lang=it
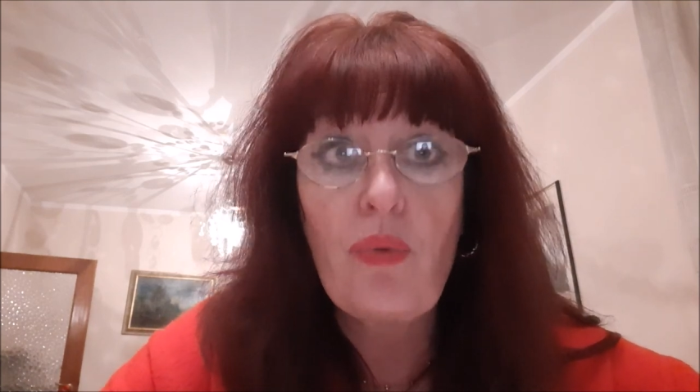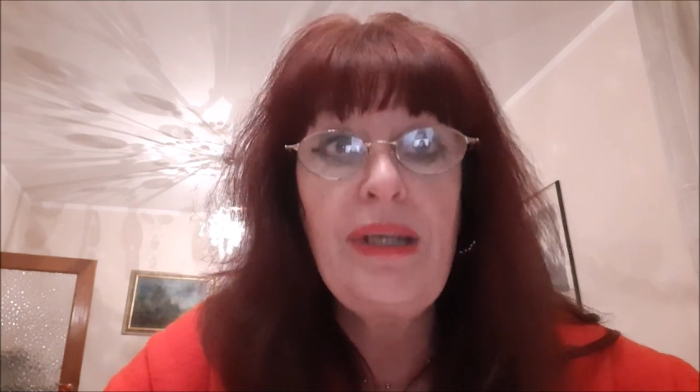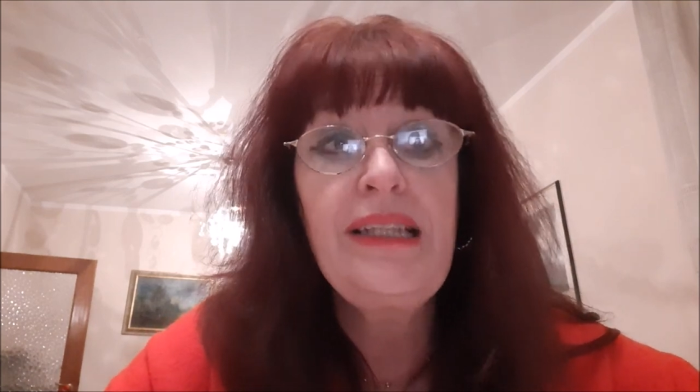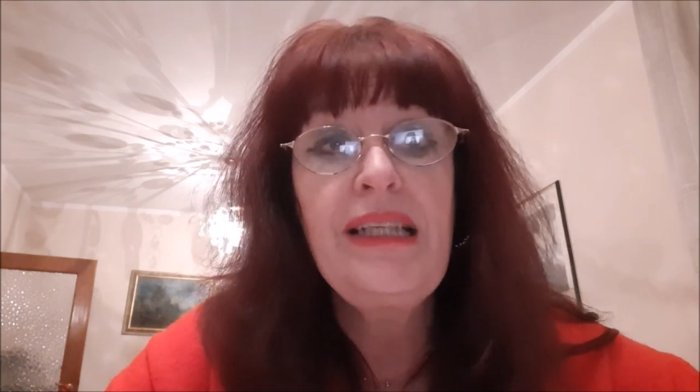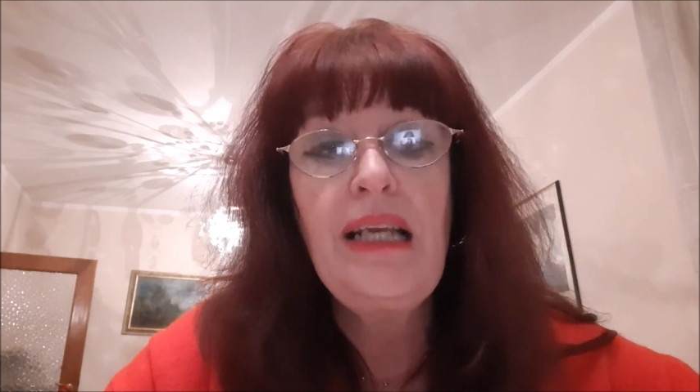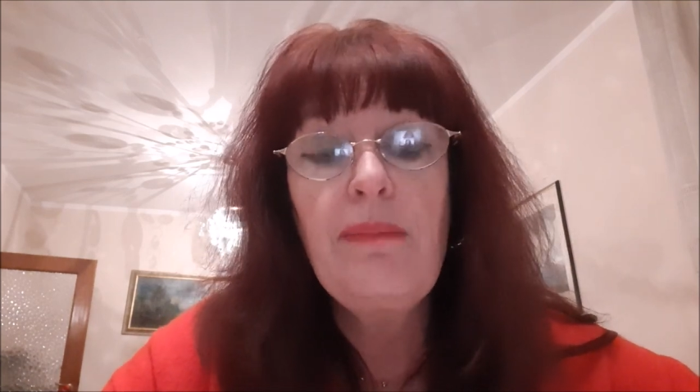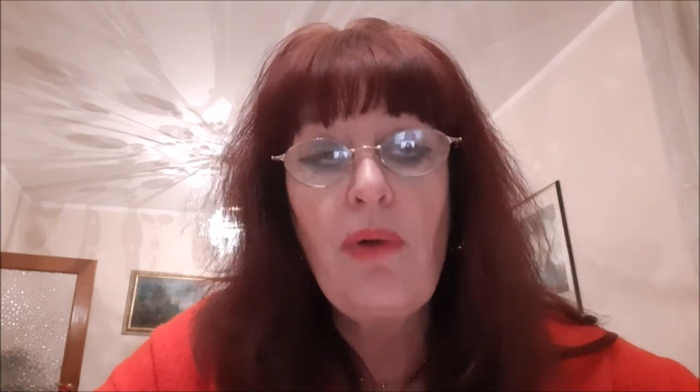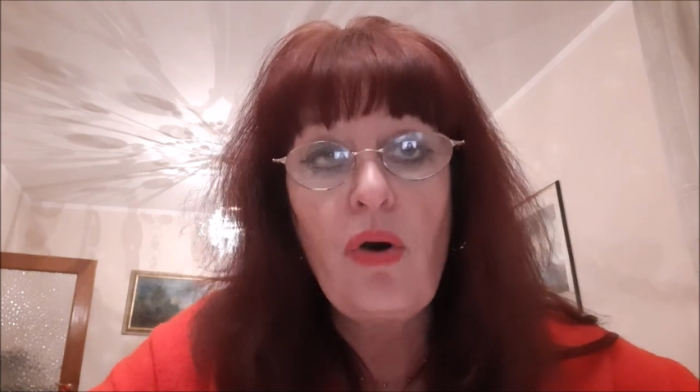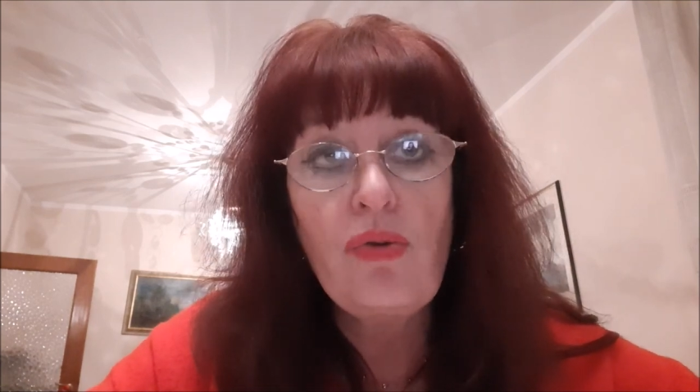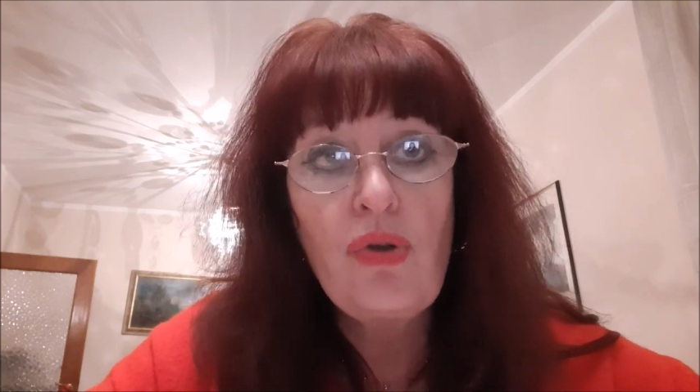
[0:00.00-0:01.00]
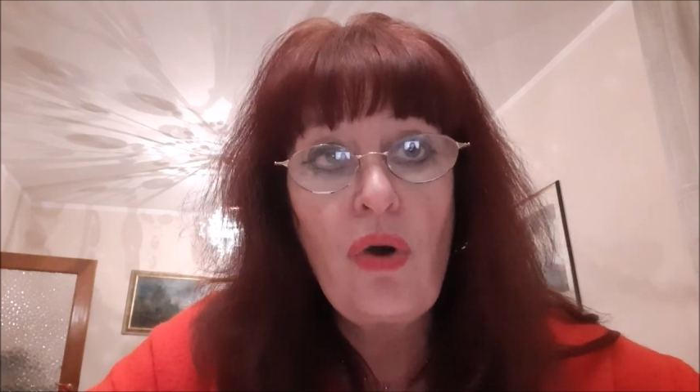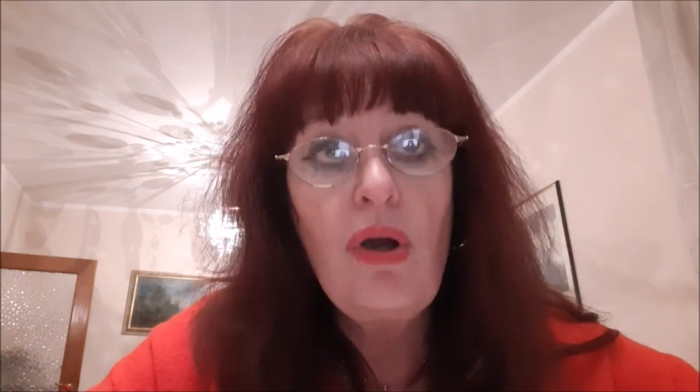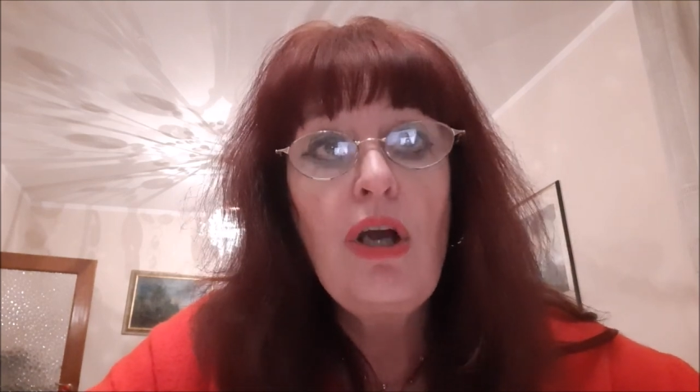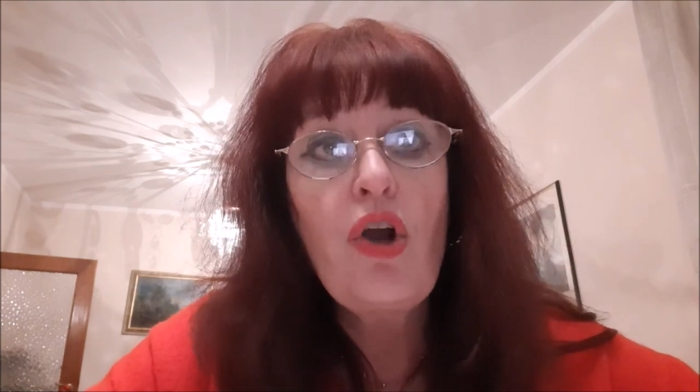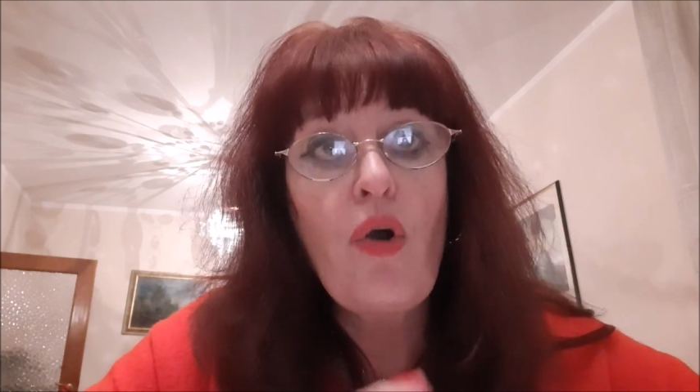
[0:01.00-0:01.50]
quindi il mondo
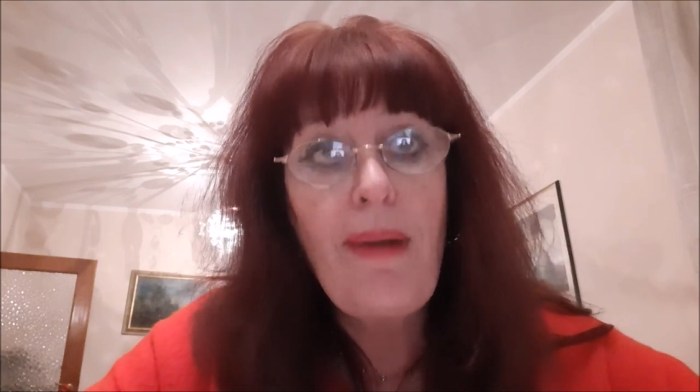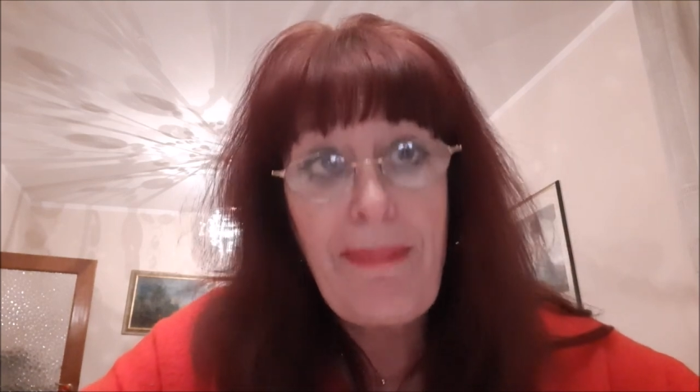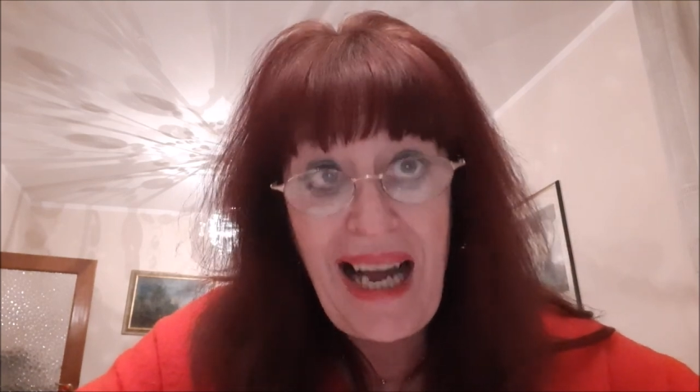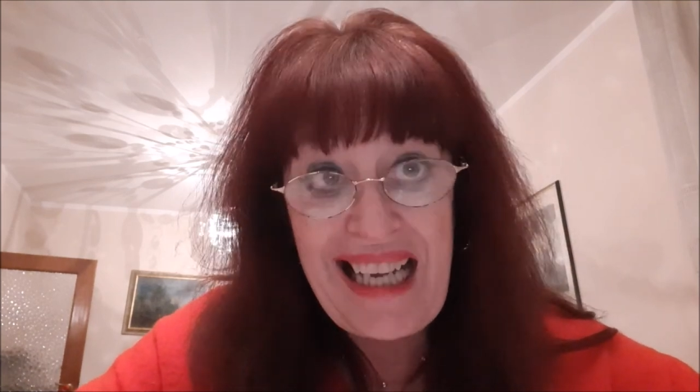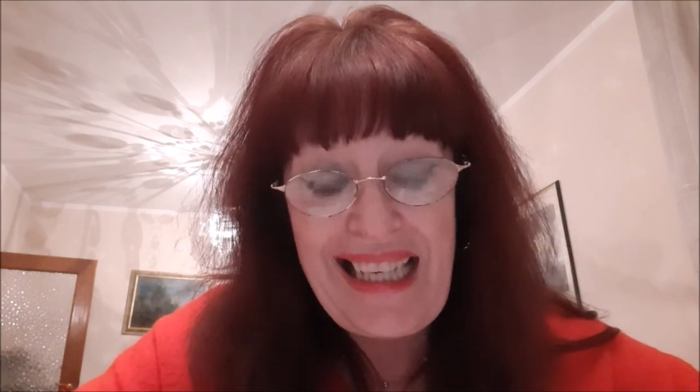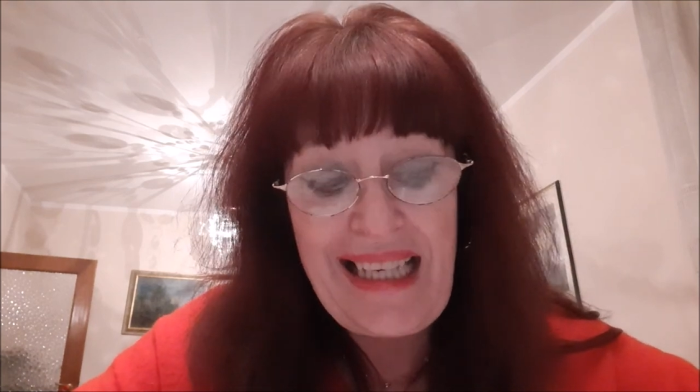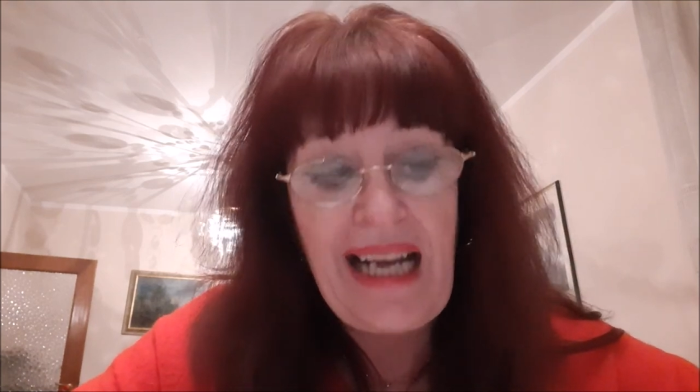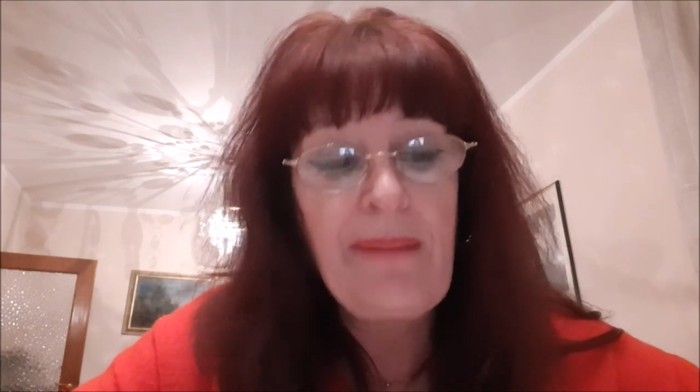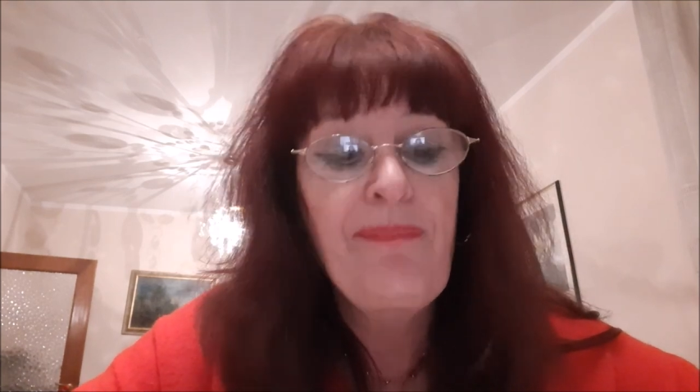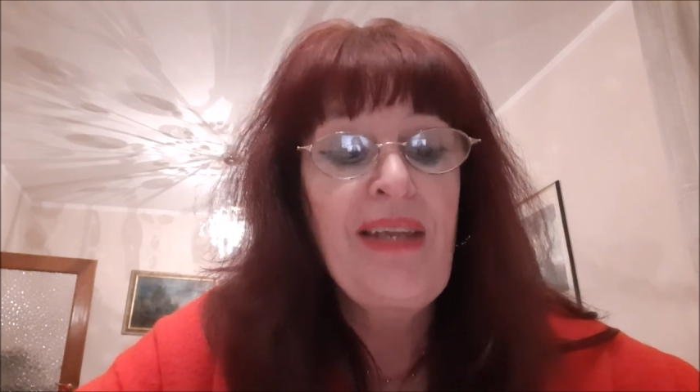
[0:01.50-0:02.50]
come macchina